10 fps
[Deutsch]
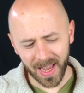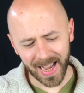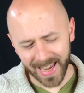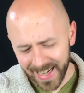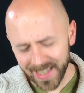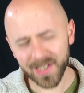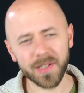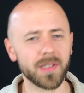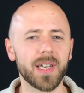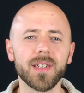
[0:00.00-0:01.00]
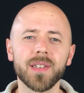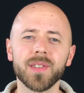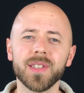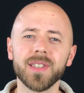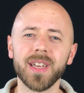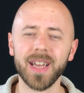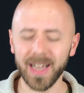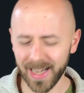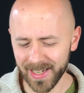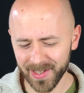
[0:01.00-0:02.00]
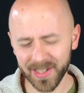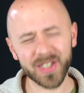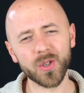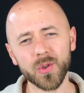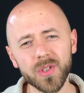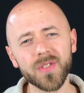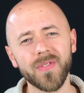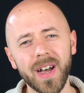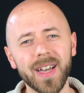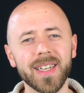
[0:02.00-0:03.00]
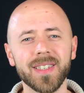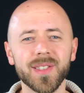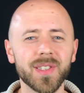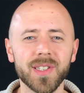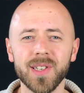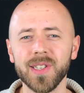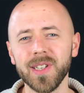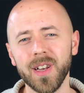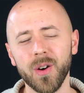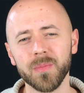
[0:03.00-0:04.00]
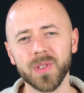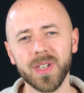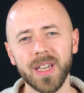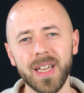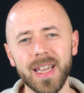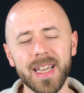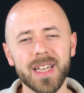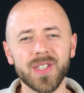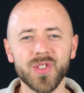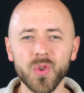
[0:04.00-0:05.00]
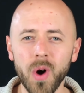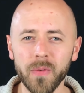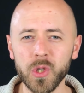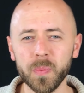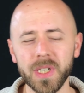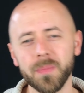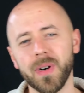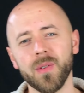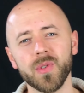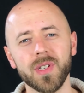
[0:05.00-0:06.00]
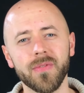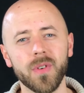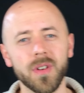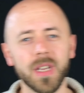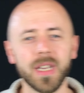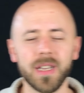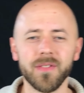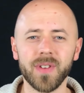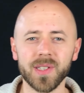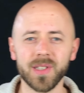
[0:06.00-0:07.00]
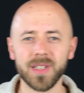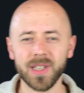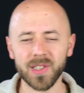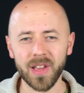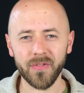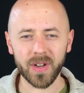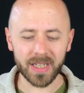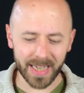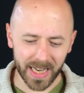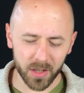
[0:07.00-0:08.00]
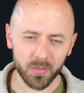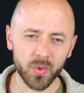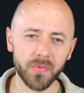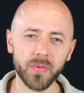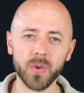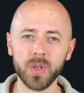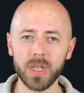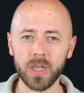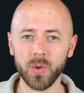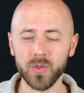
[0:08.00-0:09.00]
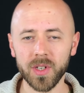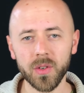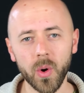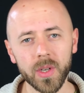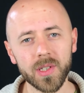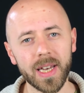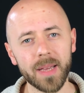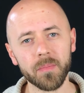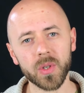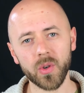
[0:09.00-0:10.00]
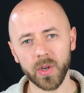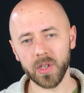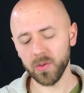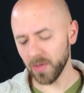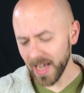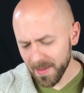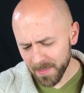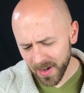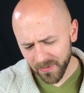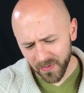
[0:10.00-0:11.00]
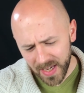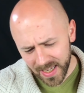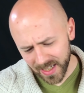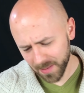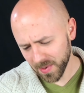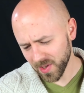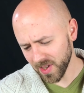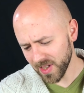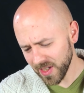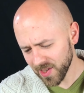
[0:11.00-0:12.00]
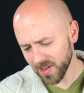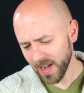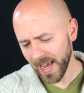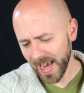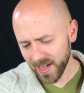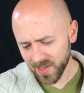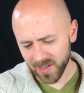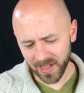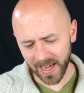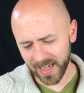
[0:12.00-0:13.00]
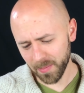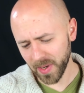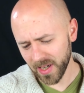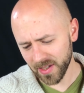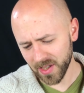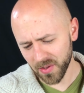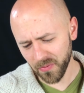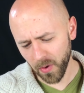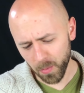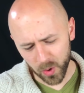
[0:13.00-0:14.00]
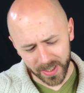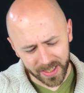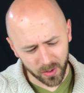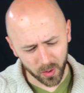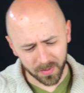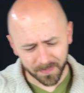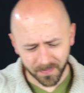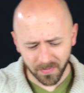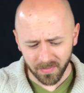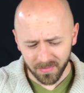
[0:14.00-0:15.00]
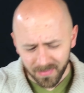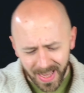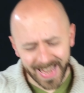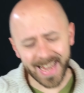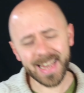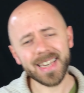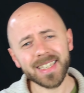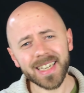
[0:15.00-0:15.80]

eigentlich nichts anderes sind als die Grundwahrheiten des christlichen Glaubens. So oft spricht Paulus davon, was das Evangelium nun für unser neues Leben bedeutet. Und immer wieder gibt es in diesen ersten drei Kapiteln diese Formulierung in